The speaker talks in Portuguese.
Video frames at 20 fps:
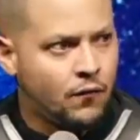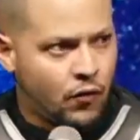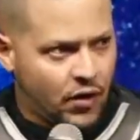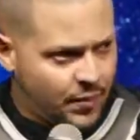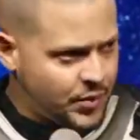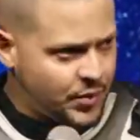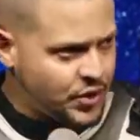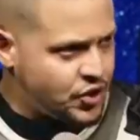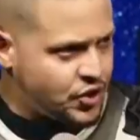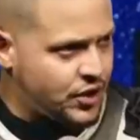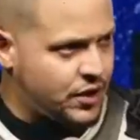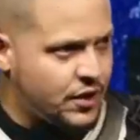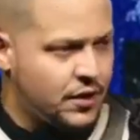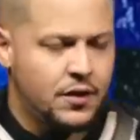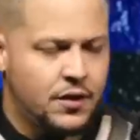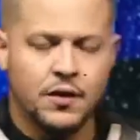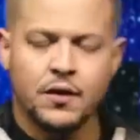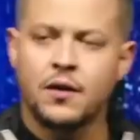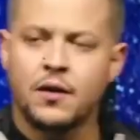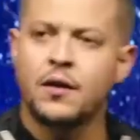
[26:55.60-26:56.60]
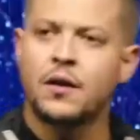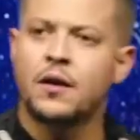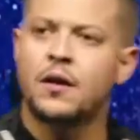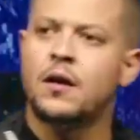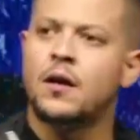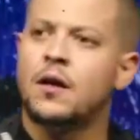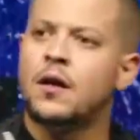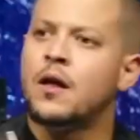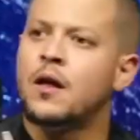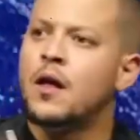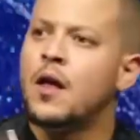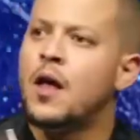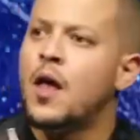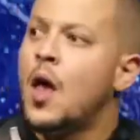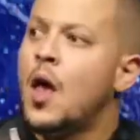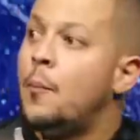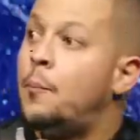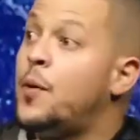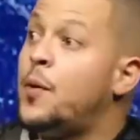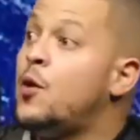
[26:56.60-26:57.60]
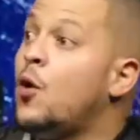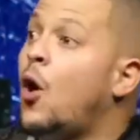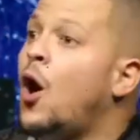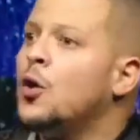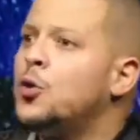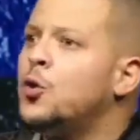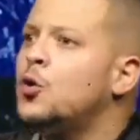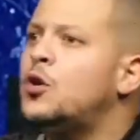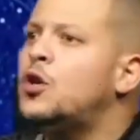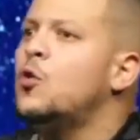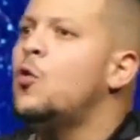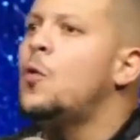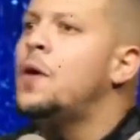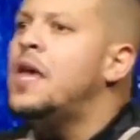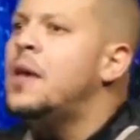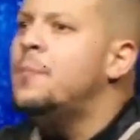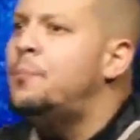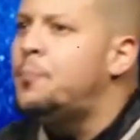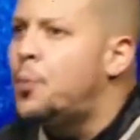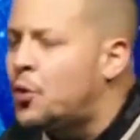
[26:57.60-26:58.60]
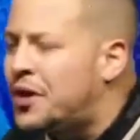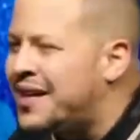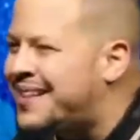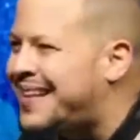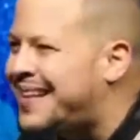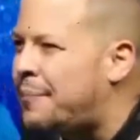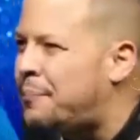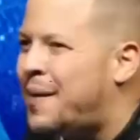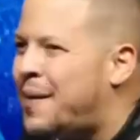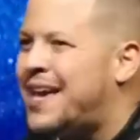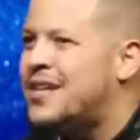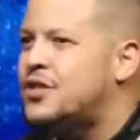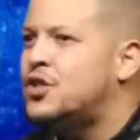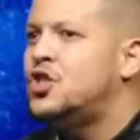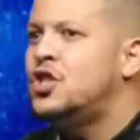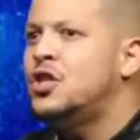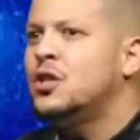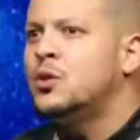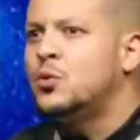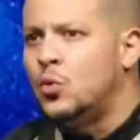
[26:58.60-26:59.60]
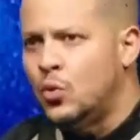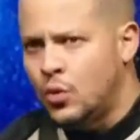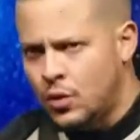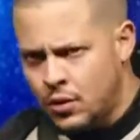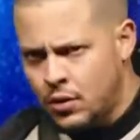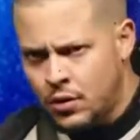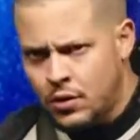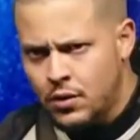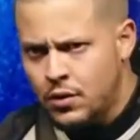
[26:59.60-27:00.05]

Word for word: Vou repetir. Pior do que o ímpio que está perdido